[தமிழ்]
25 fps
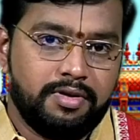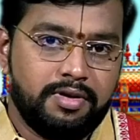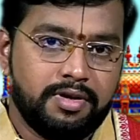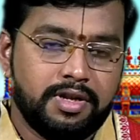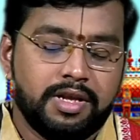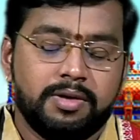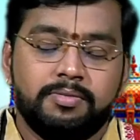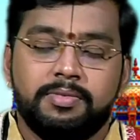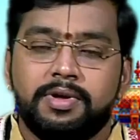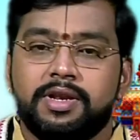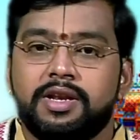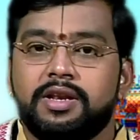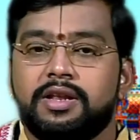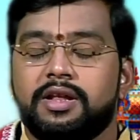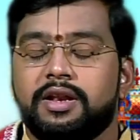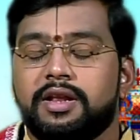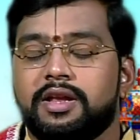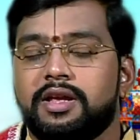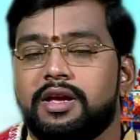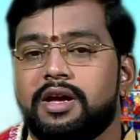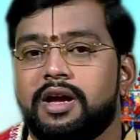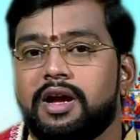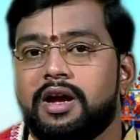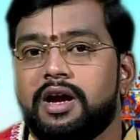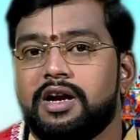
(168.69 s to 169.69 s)
அதே மாதிரி
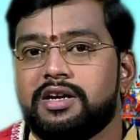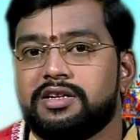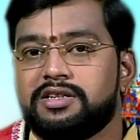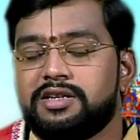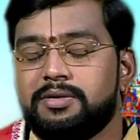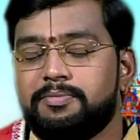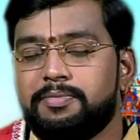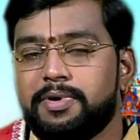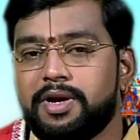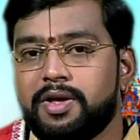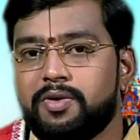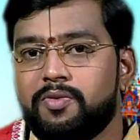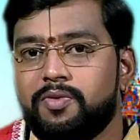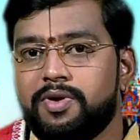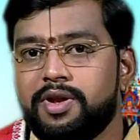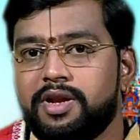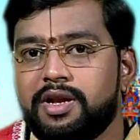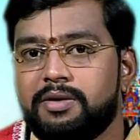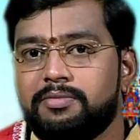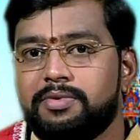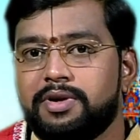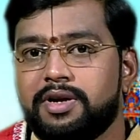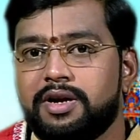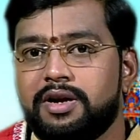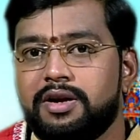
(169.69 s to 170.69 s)
நிறையா கஷ்டப்படக்கூடிய
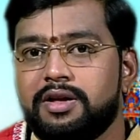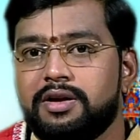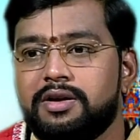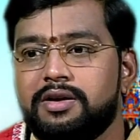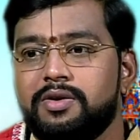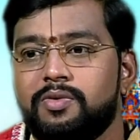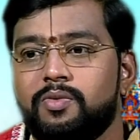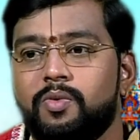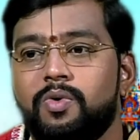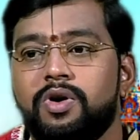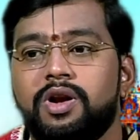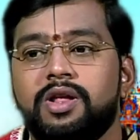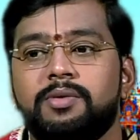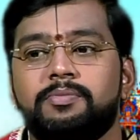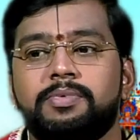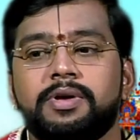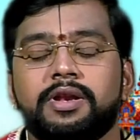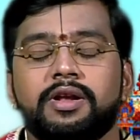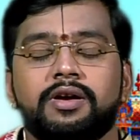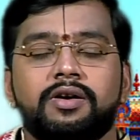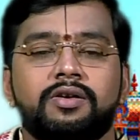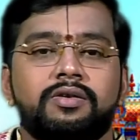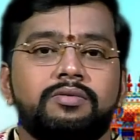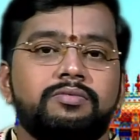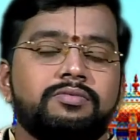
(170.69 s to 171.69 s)
நபர்களுக்கு ஒளி
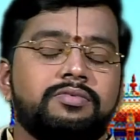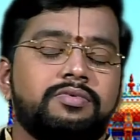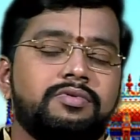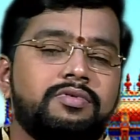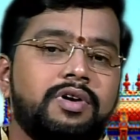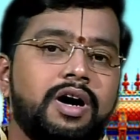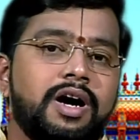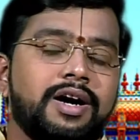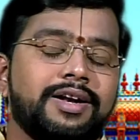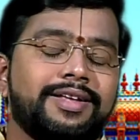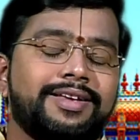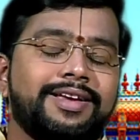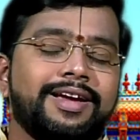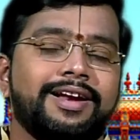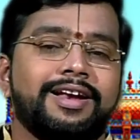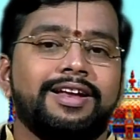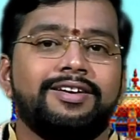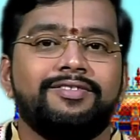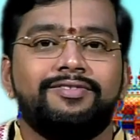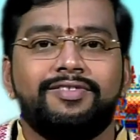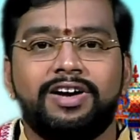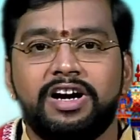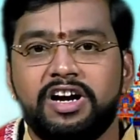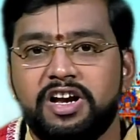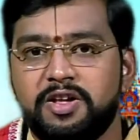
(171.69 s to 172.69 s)
பிறக்கும் வாழ்க்கையில்
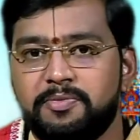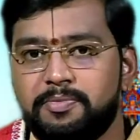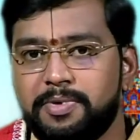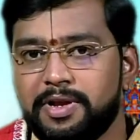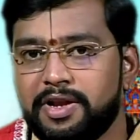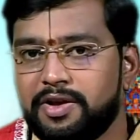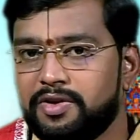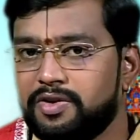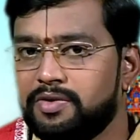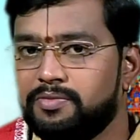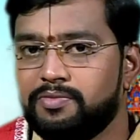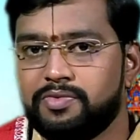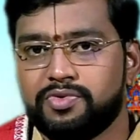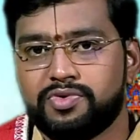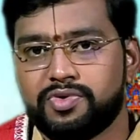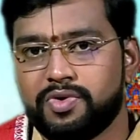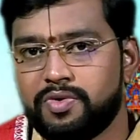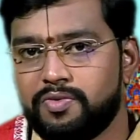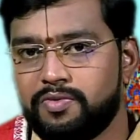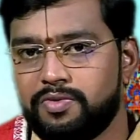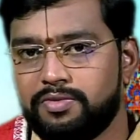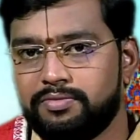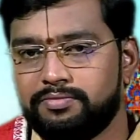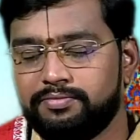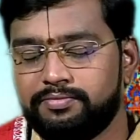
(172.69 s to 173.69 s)
வழி பிறக்கும்னு
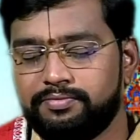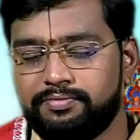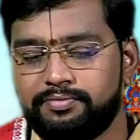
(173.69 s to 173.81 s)
சொல்லுவோம்